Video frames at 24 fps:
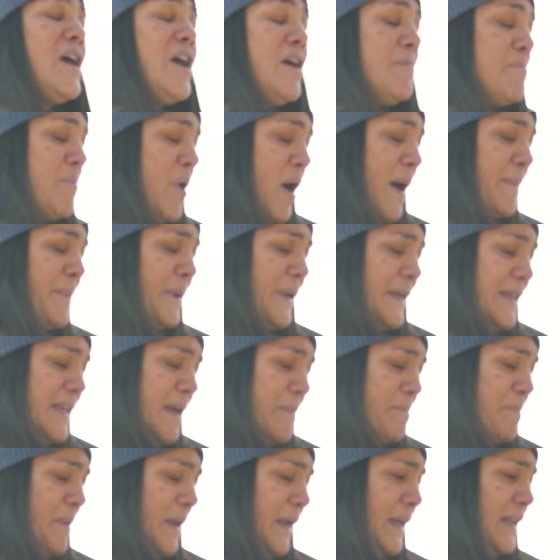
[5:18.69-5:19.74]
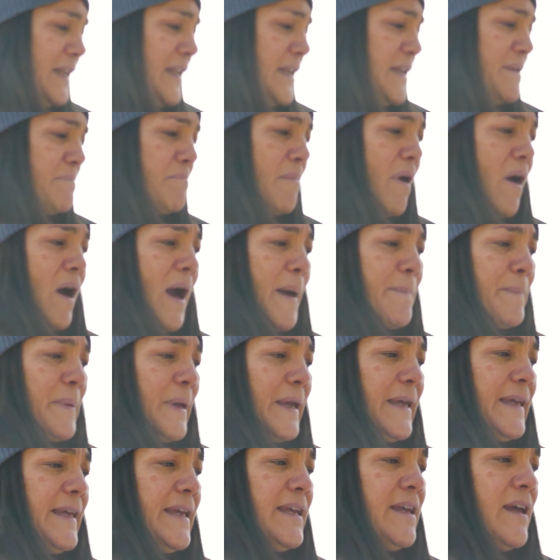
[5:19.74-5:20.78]
M'a appris à perler, m'a
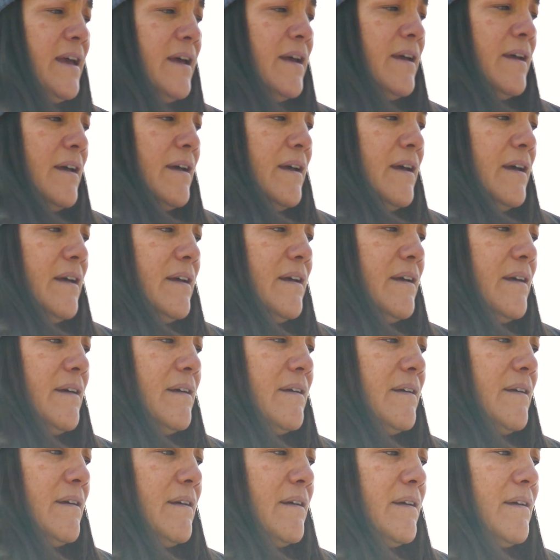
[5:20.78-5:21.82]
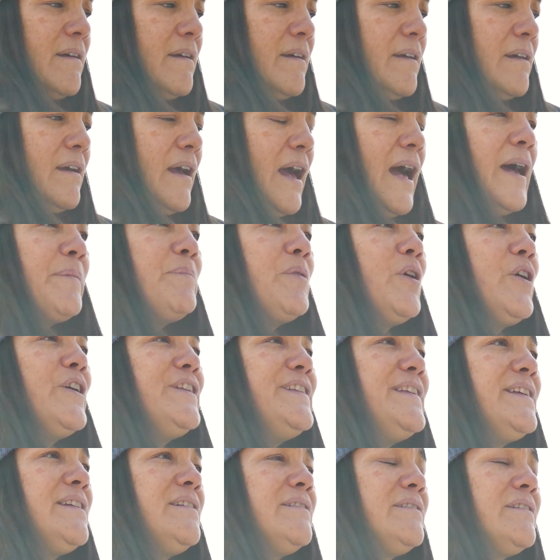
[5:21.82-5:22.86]
appris à
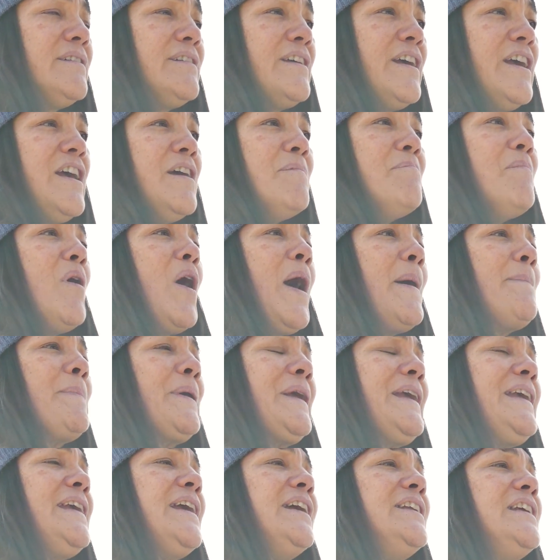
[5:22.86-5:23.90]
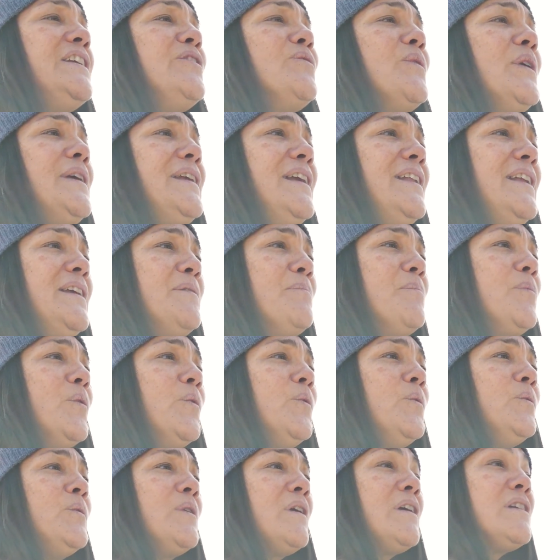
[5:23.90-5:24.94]
broder, m'a appris à nettoyer les
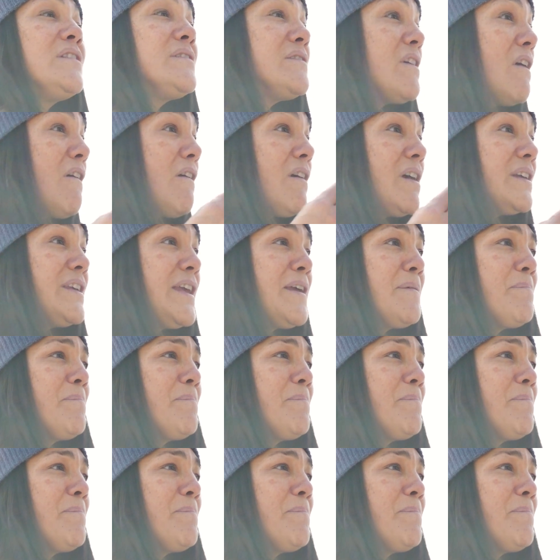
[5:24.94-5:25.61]
pots sans rien